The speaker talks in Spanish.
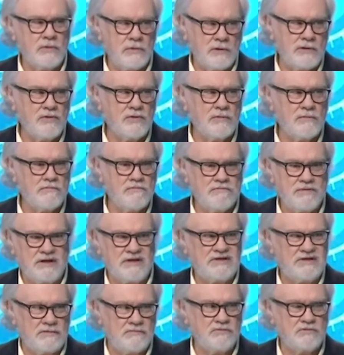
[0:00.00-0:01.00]
hablando de
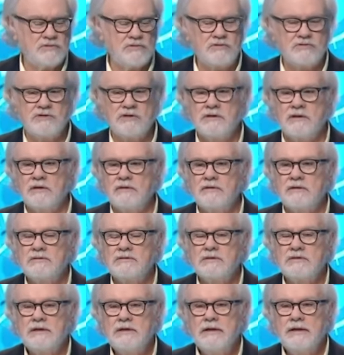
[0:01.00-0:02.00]
principios de los 70
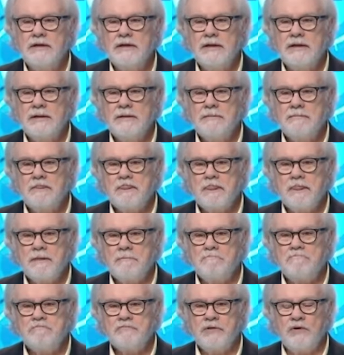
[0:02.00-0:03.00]

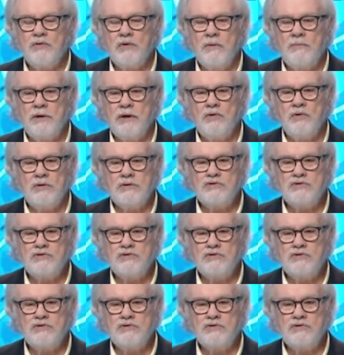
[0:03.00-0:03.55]
Tenía un amigo en